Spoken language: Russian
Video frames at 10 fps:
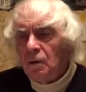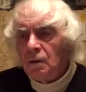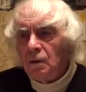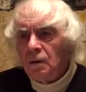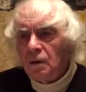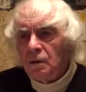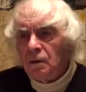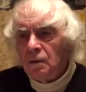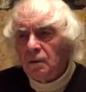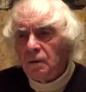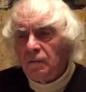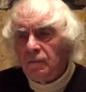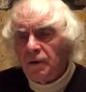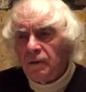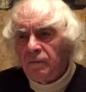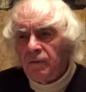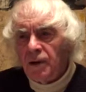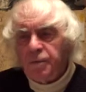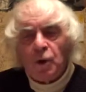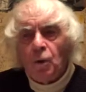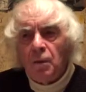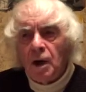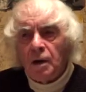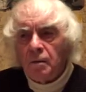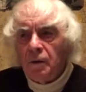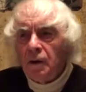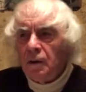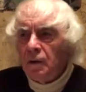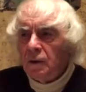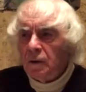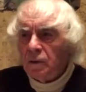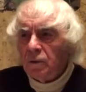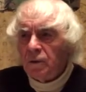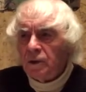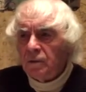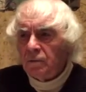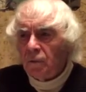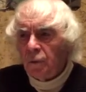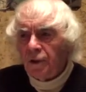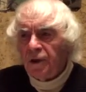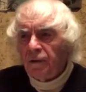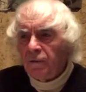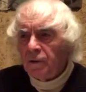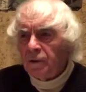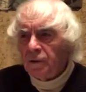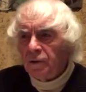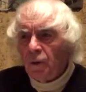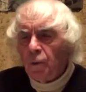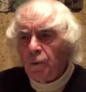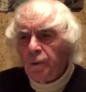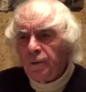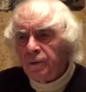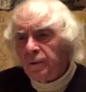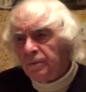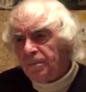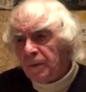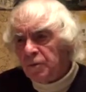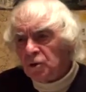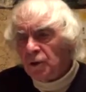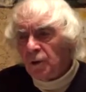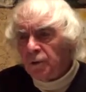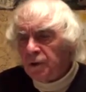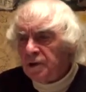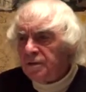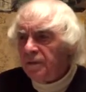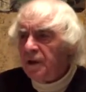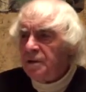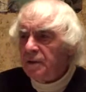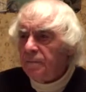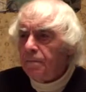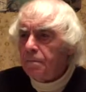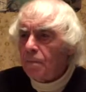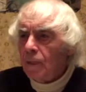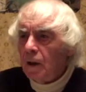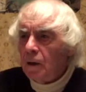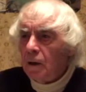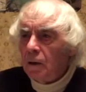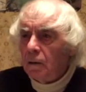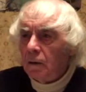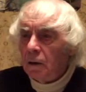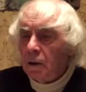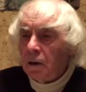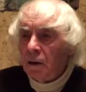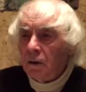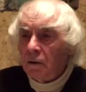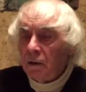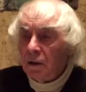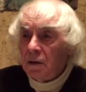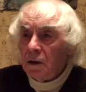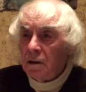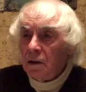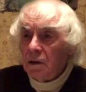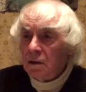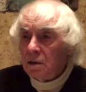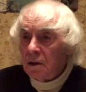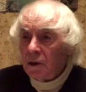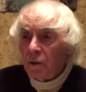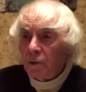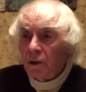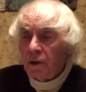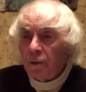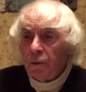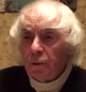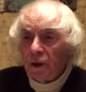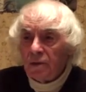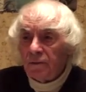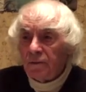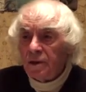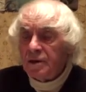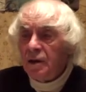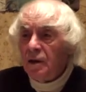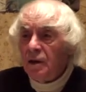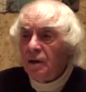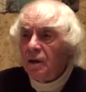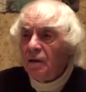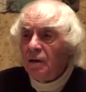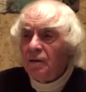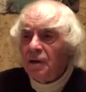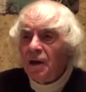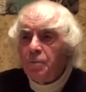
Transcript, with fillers: а, Вайпи Кумаром, который курировал науку и международные связи. И эта идея нашла отклик и у нас в России. И я